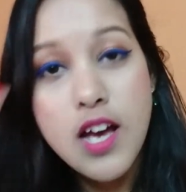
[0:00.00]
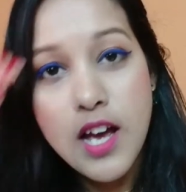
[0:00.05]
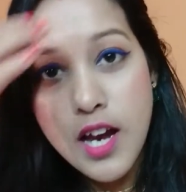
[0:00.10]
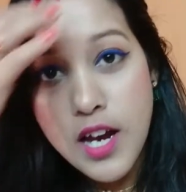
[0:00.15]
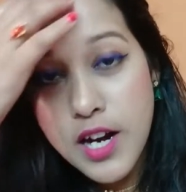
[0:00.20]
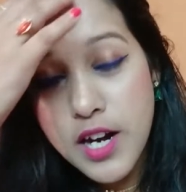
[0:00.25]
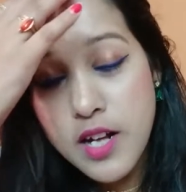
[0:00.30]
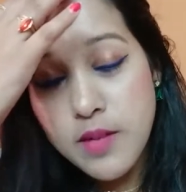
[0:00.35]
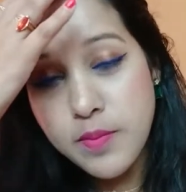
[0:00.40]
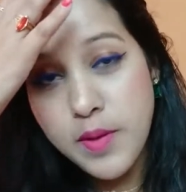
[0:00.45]

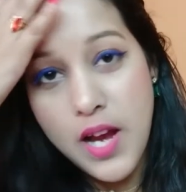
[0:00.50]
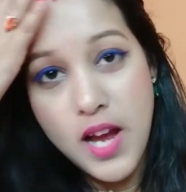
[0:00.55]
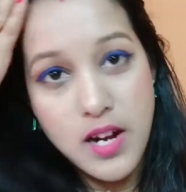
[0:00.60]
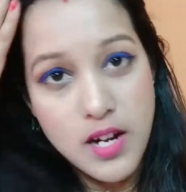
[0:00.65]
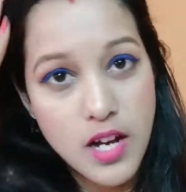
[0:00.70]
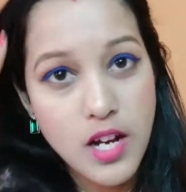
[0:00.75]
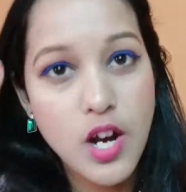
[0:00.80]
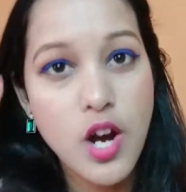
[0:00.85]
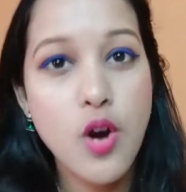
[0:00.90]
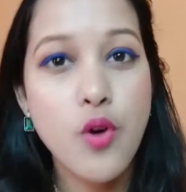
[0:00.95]
अगर आप
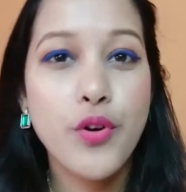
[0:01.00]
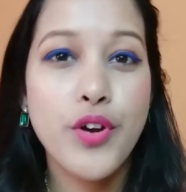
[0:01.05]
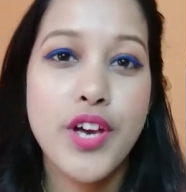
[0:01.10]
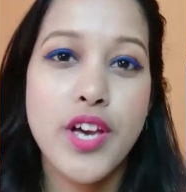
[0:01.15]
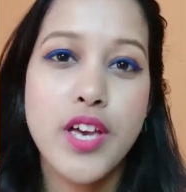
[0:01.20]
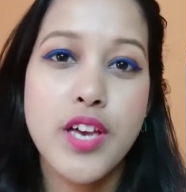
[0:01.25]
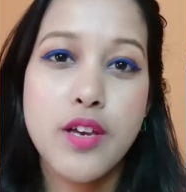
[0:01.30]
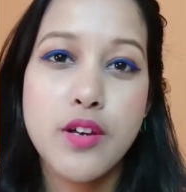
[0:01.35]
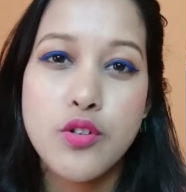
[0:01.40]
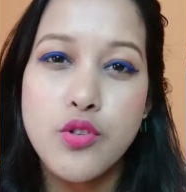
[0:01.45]
खाना
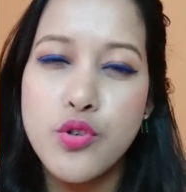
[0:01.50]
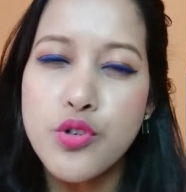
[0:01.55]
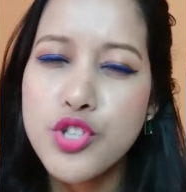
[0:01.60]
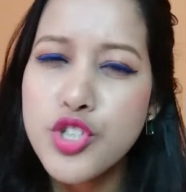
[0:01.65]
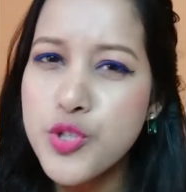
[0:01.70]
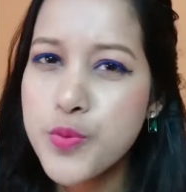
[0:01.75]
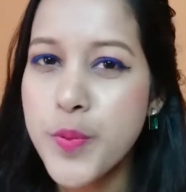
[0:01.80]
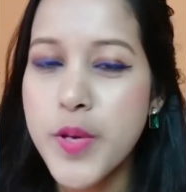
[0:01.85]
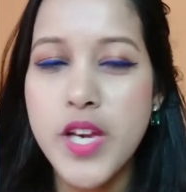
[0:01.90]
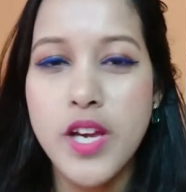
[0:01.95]
खाओगे
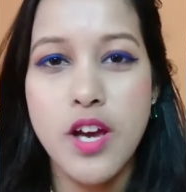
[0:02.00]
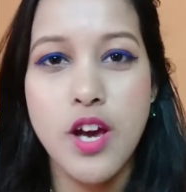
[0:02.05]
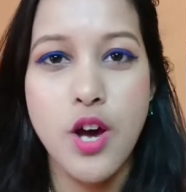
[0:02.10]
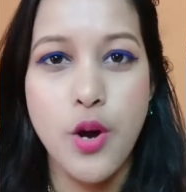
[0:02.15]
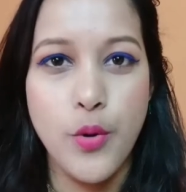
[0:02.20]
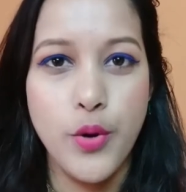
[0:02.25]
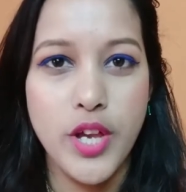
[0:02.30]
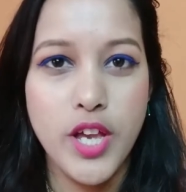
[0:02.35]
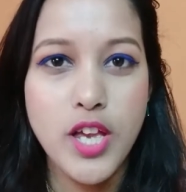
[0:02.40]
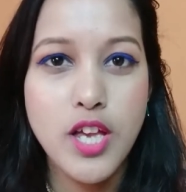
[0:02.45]
कुछ भी
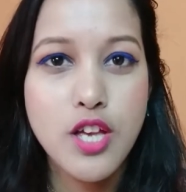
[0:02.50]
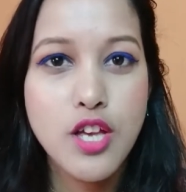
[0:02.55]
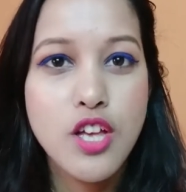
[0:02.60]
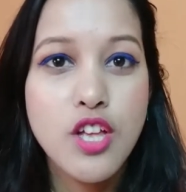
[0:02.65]
खाओगे